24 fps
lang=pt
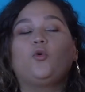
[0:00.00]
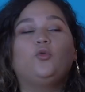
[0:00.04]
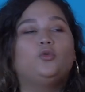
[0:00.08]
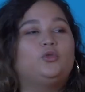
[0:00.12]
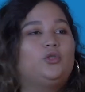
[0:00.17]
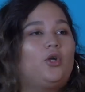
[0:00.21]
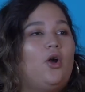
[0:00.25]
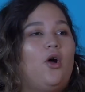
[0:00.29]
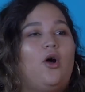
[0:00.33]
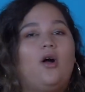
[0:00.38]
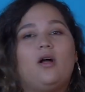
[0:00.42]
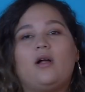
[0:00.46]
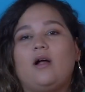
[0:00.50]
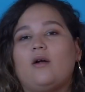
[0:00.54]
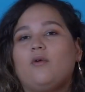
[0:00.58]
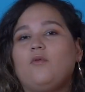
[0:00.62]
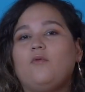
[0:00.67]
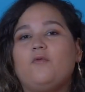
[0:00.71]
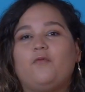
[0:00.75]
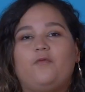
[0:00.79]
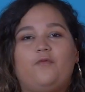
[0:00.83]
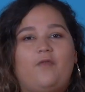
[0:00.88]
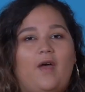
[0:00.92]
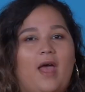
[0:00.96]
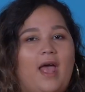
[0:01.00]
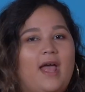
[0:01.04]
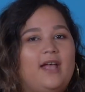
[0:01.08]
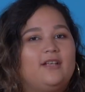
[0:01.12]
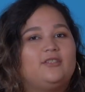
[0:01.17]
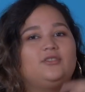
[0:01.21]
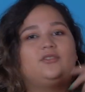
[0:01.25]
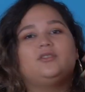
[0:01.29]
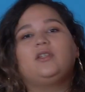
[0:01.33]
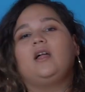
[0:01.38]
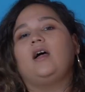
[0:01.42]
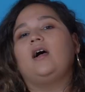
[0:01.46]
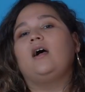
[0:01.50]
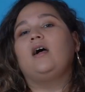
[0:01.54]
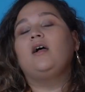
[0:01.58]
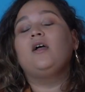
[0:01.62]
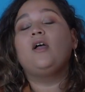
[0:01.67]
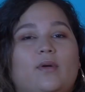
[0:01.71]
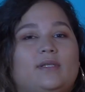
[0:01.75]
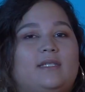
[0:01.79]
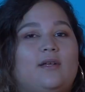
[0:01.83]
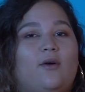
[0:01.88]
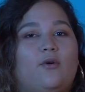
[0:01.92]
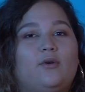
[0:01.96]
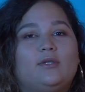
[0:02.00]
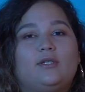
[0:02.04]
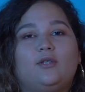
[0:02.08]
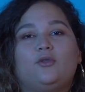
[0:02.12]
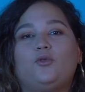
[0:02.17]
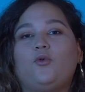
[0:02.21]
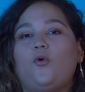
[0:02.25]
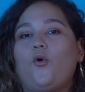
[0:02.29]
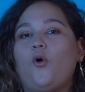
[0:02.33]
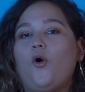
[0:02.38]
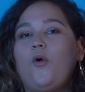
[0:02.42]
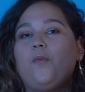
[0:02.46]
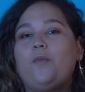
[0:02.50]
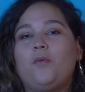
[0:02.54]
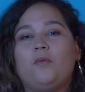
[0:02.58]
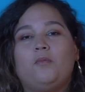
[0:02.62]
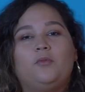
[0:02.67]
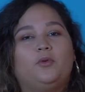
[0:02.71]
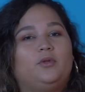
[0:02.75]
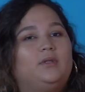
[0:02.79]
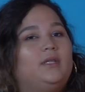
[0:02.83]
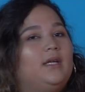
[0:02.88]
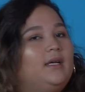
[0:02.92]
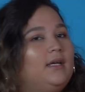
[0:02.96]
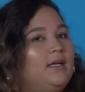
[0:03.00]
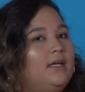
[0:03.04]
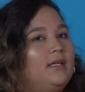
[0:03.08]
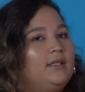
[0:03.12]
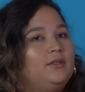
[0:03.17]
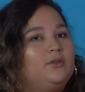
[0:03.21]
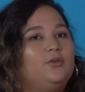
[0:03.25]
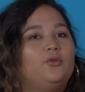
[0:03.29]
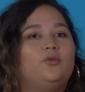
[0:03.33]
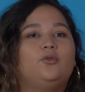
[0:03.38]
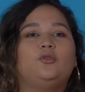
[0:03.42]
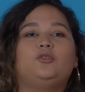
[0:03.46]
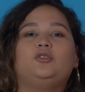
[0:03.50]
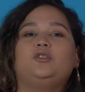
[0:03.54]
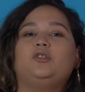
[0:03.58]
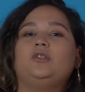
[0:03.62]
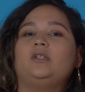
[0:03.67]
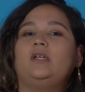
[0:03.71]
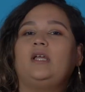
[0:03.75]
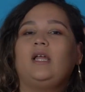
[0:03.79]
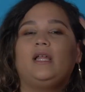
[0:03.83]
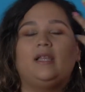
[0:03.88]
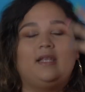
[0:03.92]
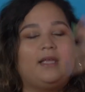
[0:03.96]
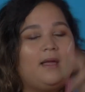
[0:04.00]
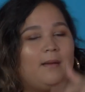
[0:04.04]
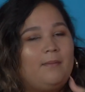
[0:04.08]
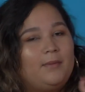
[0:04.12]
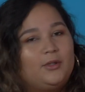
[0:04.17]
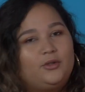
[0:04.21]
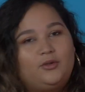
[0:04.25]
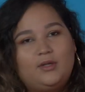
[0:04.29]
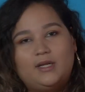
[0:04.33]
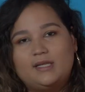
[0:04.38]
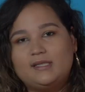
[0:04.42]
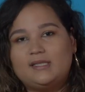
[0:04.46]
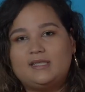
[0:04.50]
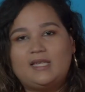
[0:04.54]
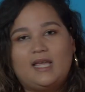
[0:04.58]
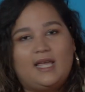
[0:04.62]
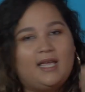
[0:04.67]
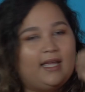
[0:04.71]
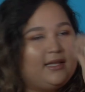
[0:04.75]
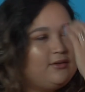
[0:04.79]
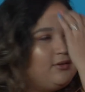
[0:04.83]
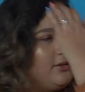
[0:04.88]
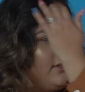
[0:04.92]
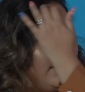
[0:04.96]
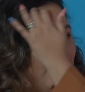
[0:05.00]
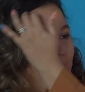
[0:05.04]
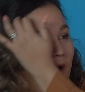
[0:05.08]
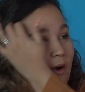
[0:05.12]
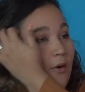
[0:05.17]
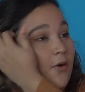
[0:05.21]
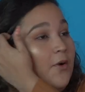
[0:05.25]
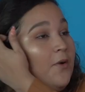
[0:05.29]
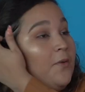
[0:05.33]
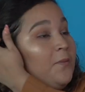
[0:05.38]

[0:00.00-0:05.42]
com droga, com festa, com essa coisa do corpo mudando, de ele amadurecendo e tal.